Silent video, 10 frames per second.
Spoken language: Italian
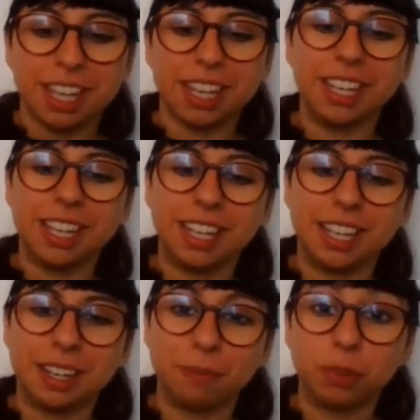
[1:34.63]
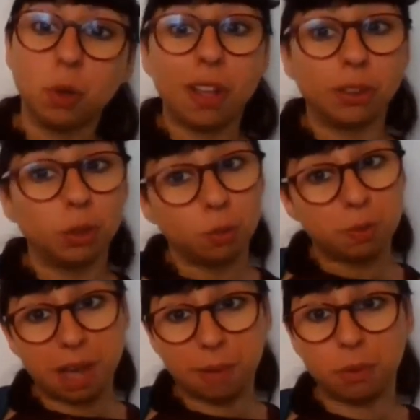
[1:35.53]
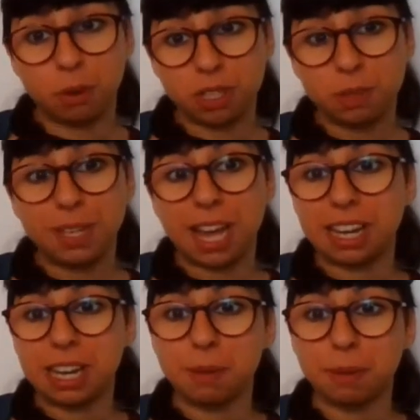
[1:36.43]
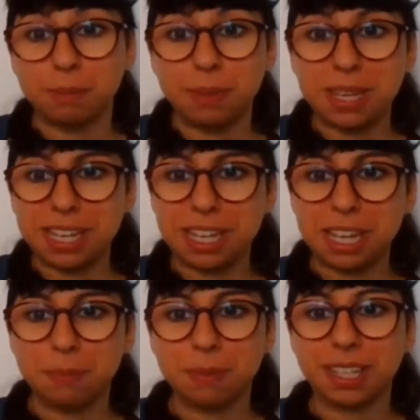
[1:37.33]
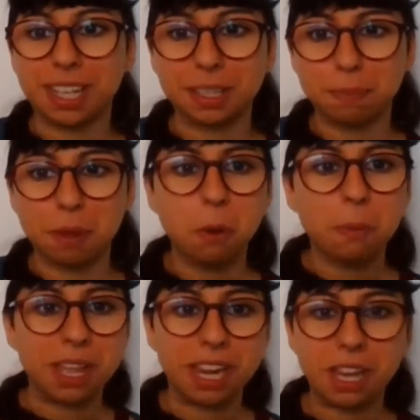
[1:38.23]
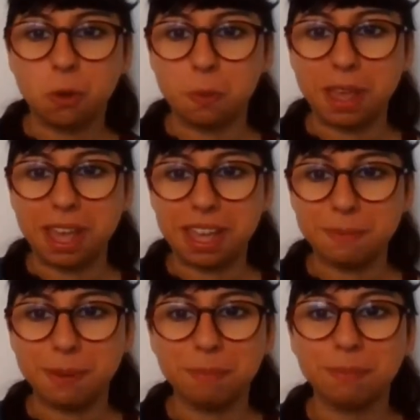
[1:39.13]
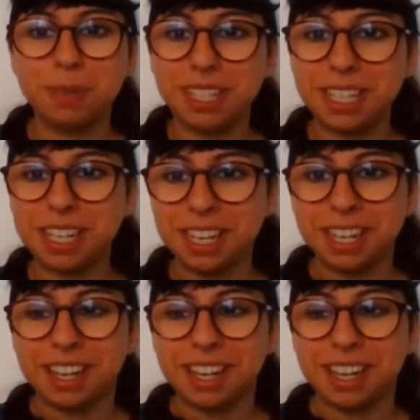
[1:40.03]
eh, quando dobbiamo spiegarli ai bambini, perché sappiamo bene come i bambini